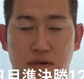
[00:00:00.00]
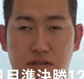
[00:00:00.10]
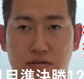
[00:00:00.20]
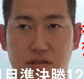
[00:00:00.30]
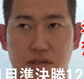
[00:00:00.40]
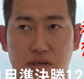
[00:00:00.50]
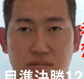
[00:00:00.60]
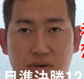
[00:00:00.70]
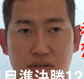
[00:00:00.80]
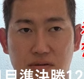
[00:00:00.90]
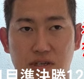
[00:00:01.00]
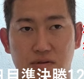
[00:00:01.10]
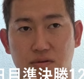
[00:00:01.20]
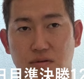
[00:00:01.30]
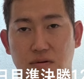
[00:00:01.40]
まあそうですね。まああの昨日
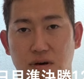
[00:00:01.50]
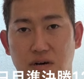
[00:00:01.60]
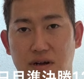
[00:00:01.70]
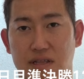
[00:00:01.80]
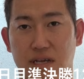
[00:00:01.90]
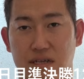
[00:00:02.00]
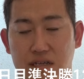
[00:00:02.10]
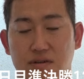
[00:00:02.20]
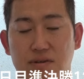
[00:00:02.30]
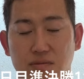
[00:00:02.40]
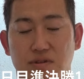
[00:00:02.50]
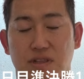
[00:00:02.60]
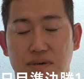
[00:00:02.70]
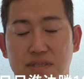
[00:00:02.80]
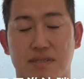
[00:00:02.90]
と変わらないかなというふうに思って
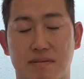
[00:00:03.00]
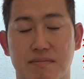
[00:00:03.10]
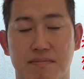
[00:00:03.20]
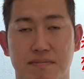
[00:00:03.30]
ます。